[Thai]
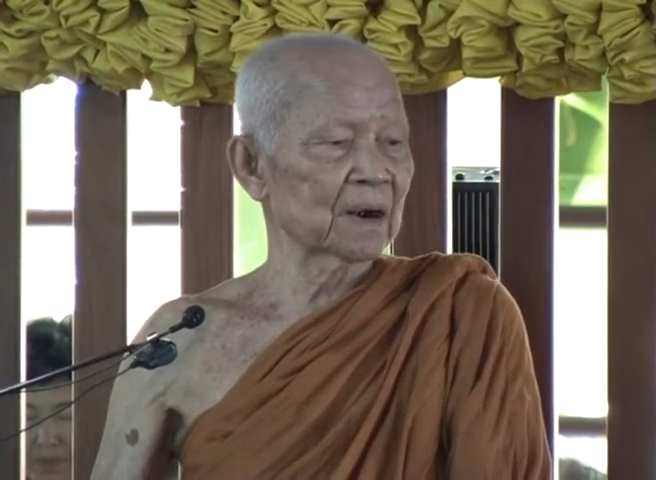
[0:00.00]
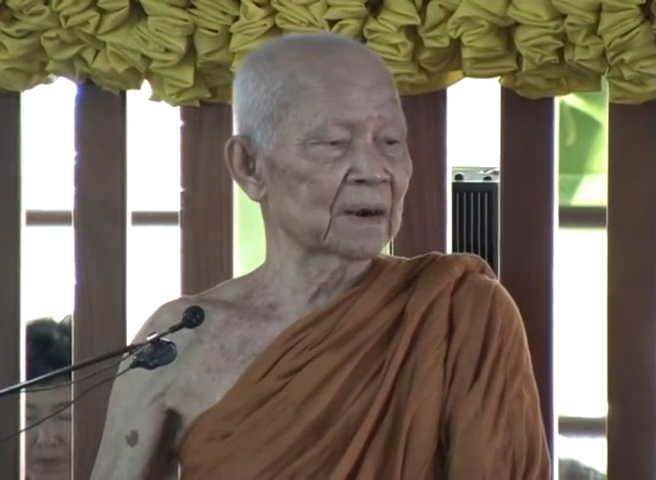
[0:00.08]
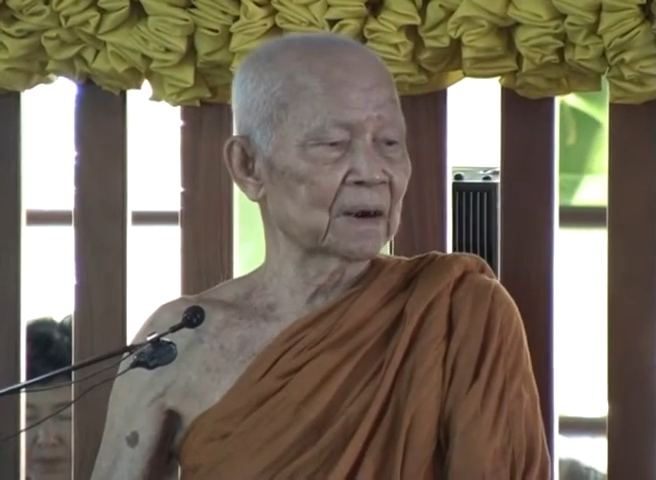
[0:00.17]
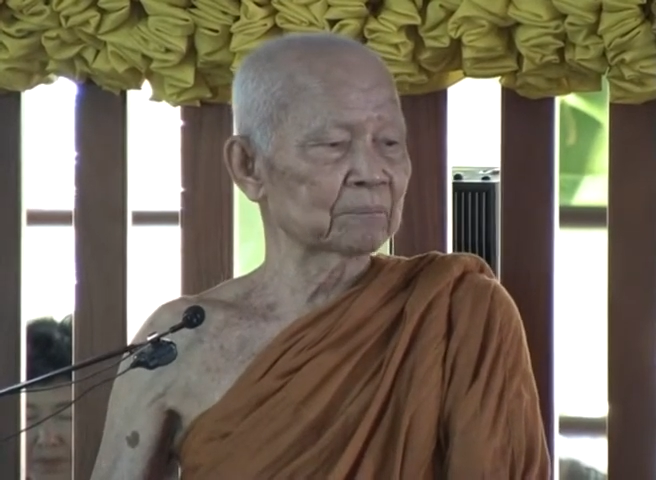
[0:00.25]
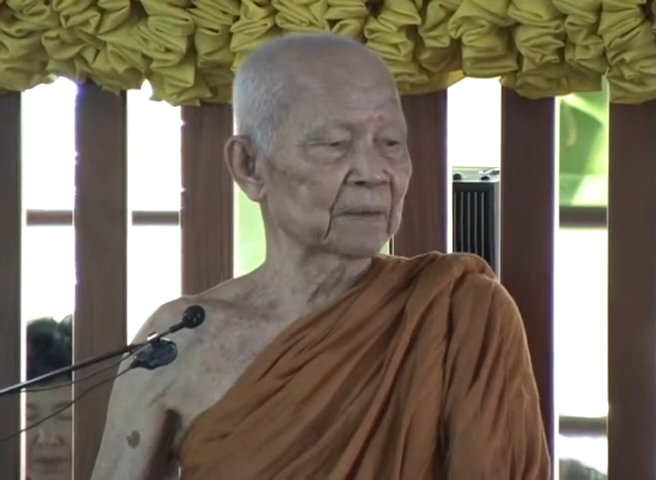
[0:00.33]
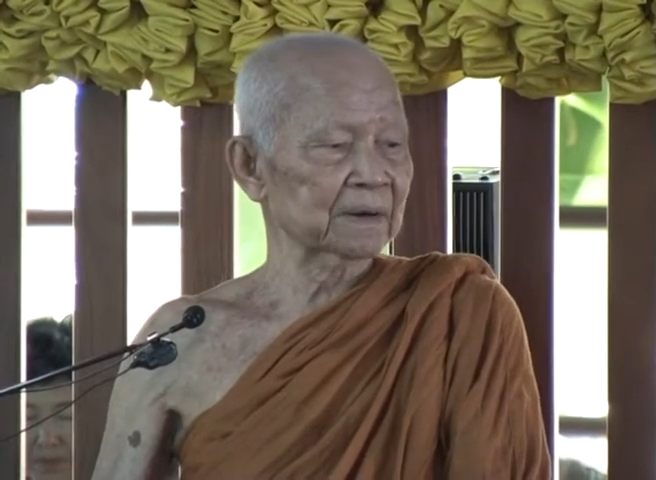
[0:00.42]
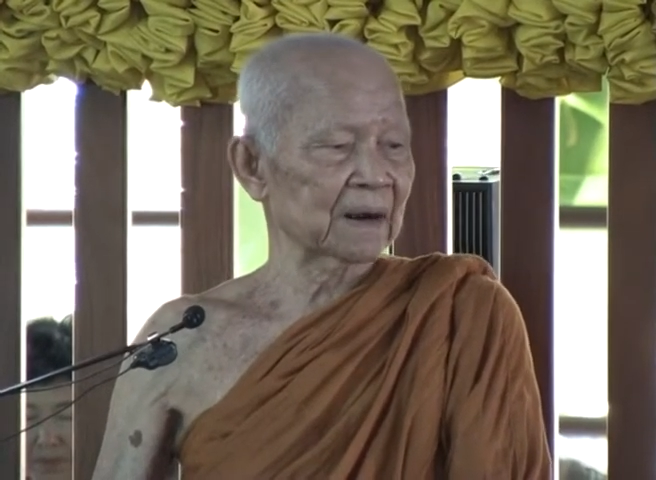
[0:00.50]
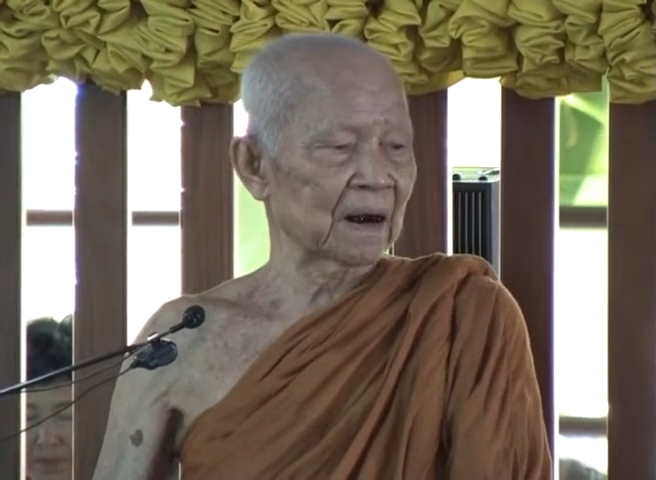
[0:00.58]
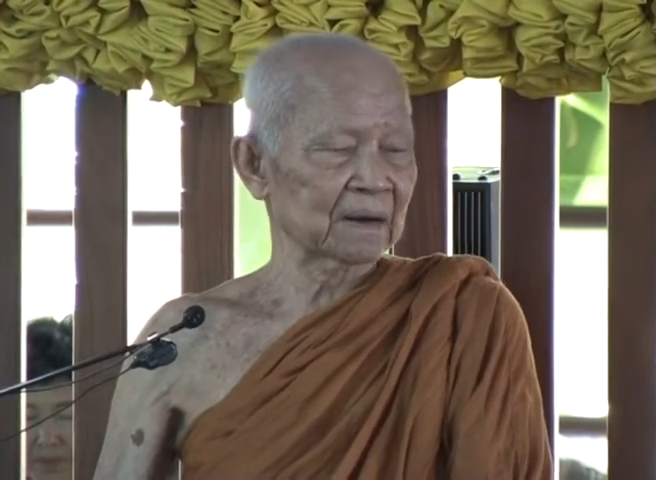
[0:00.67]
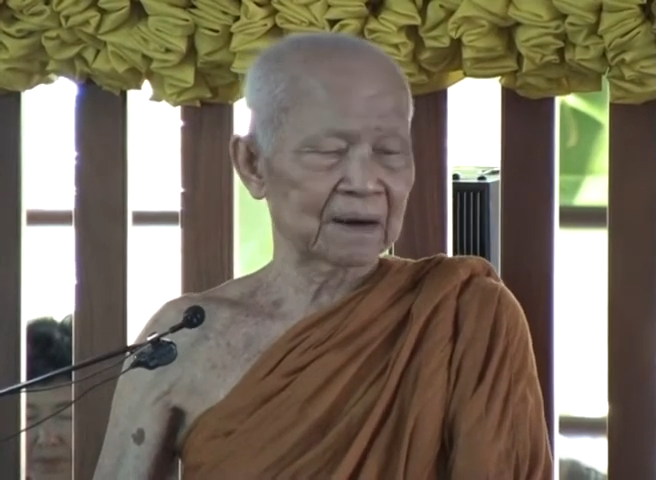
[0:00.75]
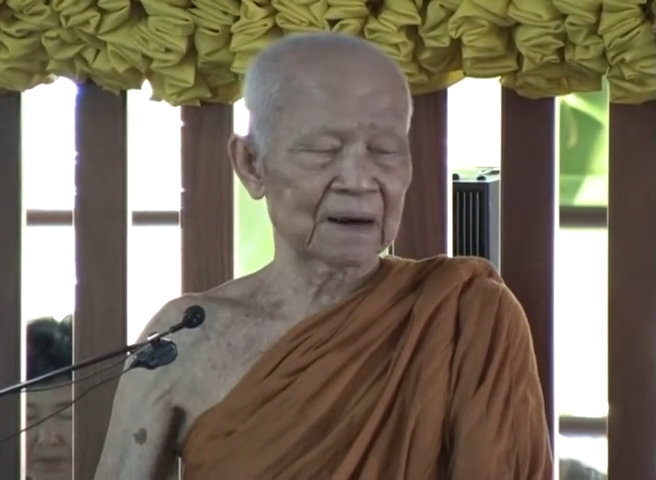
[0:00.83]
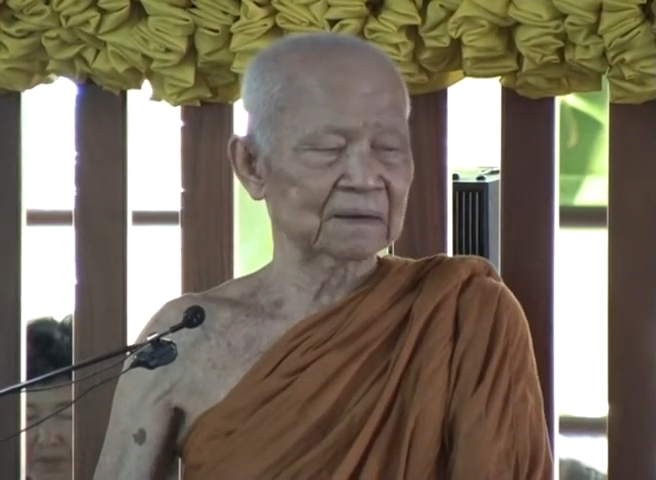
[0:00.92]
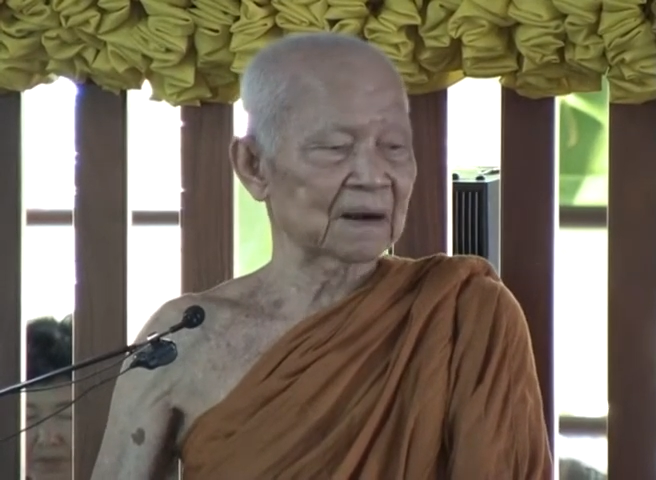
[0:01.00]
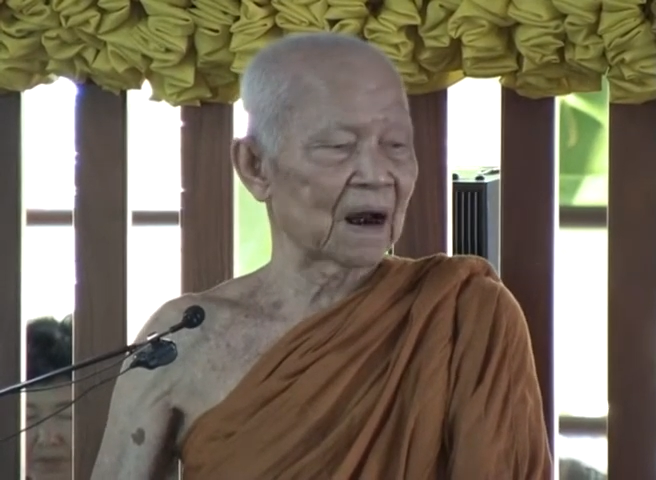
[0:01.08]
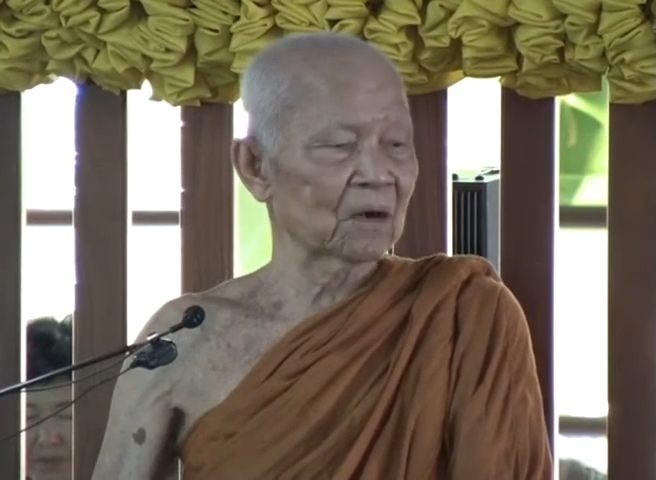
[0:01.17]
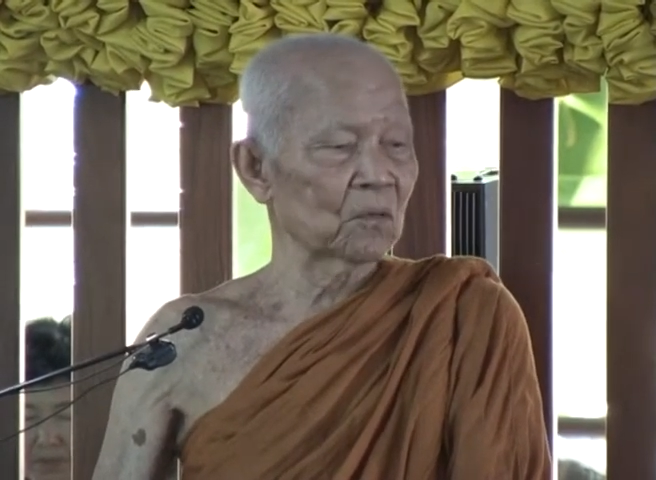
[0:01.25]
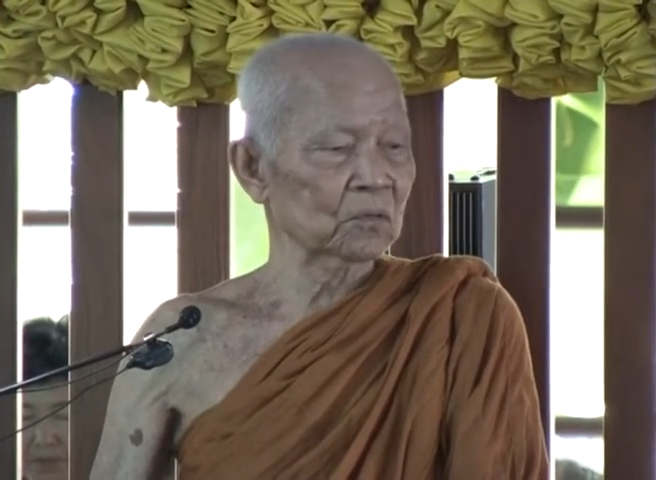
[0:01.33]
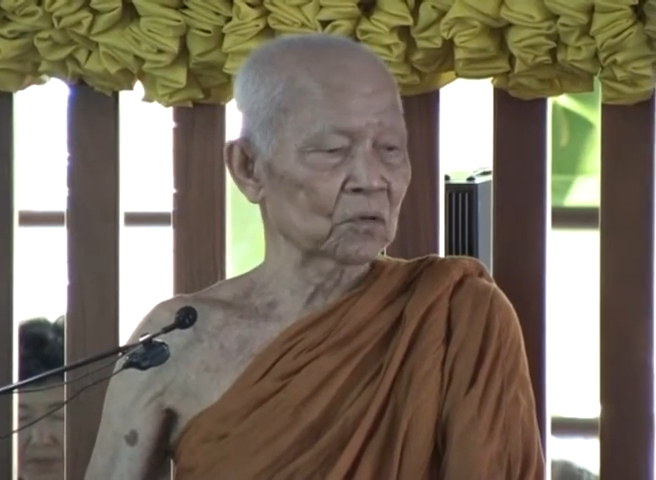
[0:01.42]
เห็นประจักษ์แก่ตา
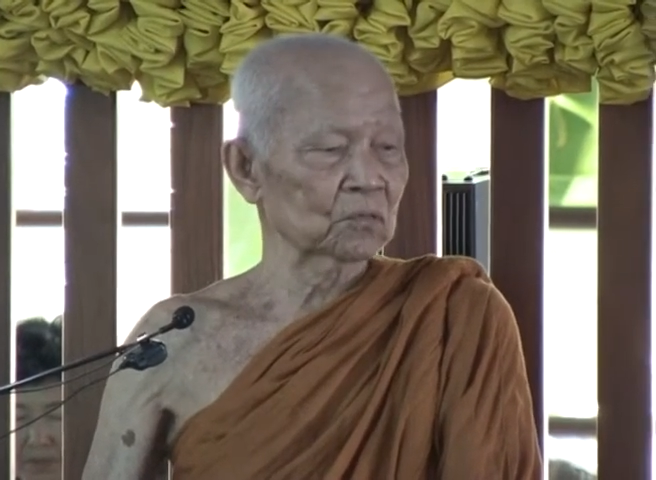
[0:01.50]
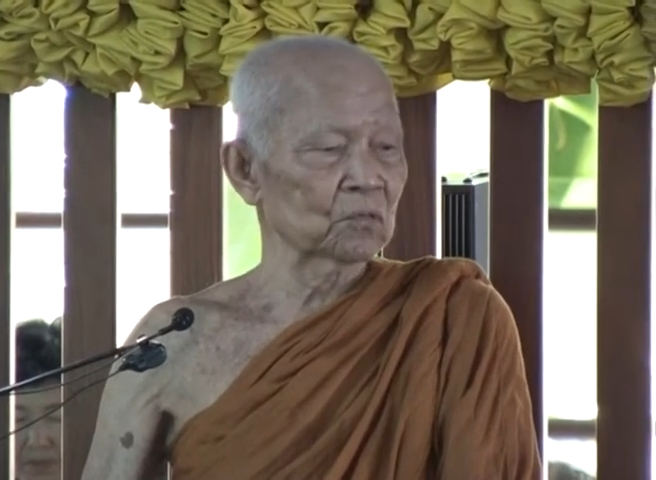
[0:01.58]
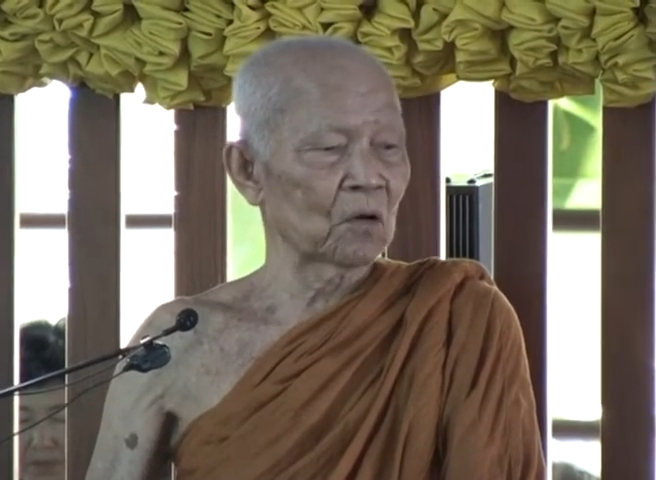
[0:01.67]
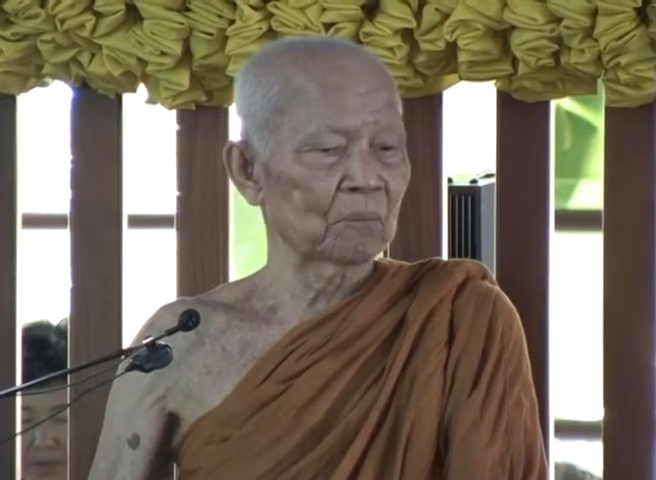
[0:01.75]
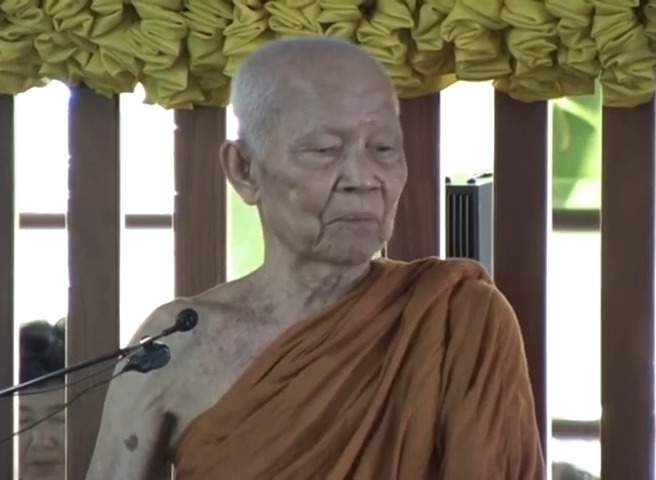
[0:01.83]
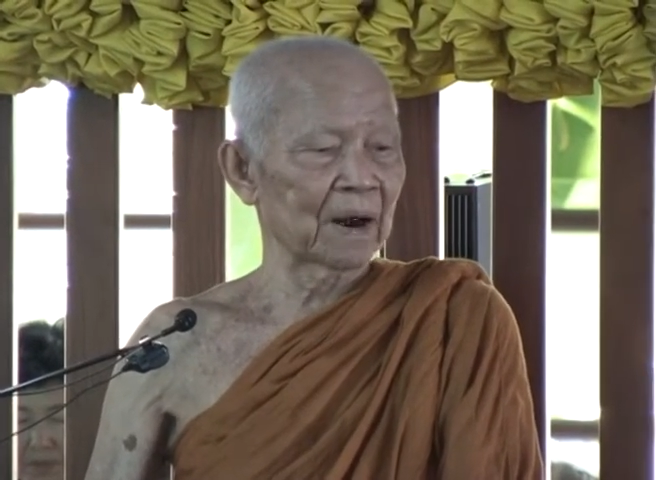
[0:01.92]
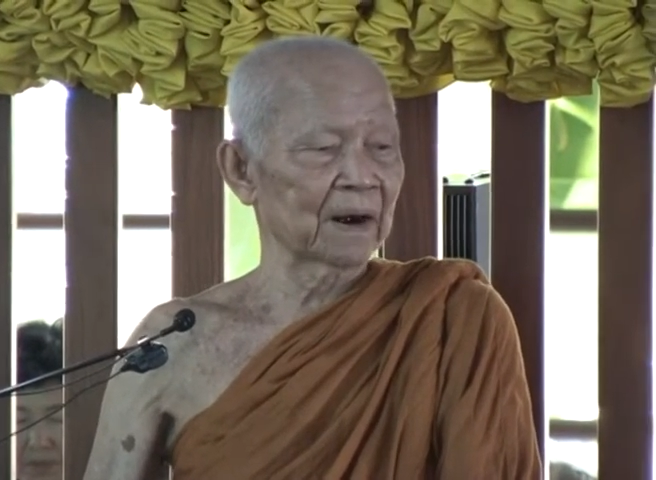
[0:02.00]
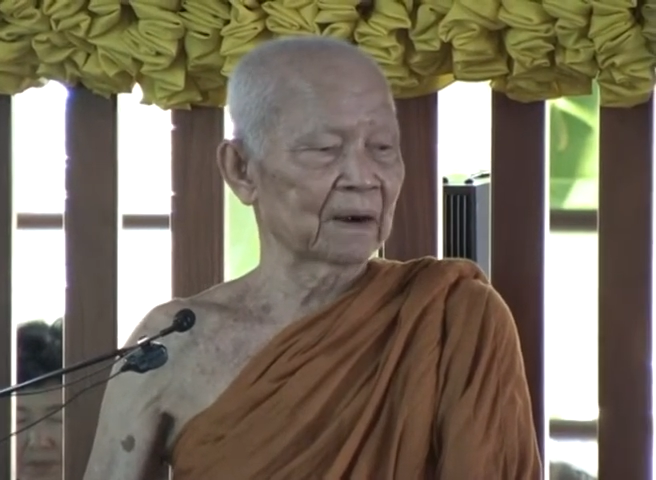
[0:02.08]
โลกทั่วไป